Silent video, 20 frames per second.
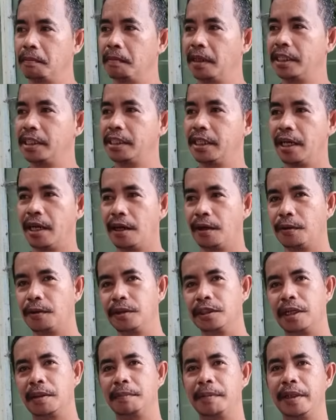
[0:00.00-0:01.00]
Basta
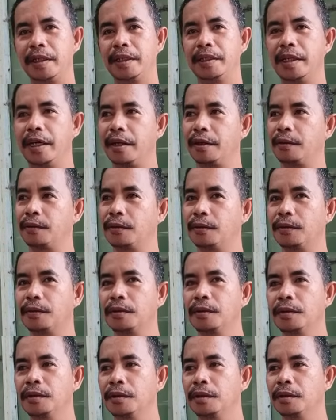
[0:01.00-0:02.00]
ako sa breeder ko,
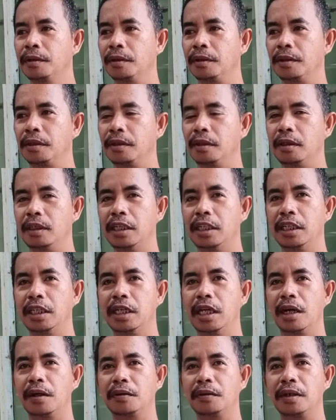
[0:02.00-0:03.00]

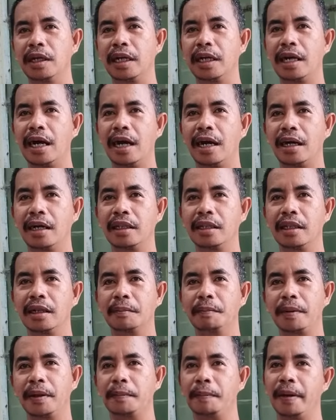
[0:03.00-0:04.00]
hindi ako nagkakat
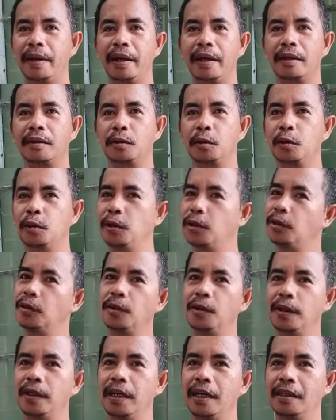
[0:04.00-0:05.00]
ng prepare.
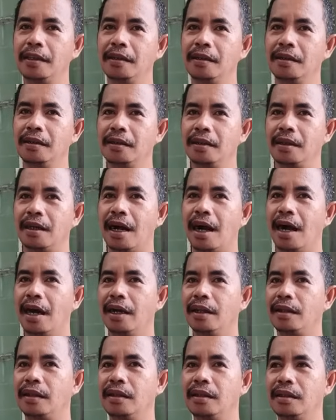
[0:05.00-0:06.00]
Tuloy-tuloy yan.
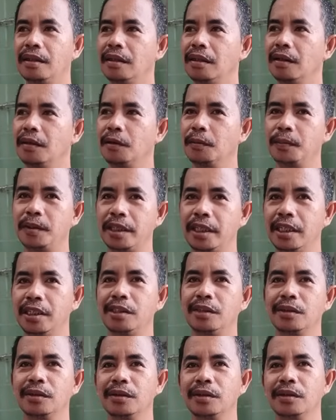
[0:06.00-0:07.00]
Kahit
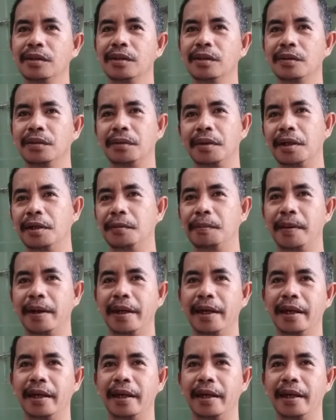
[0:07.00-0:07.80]
off-season o ano pa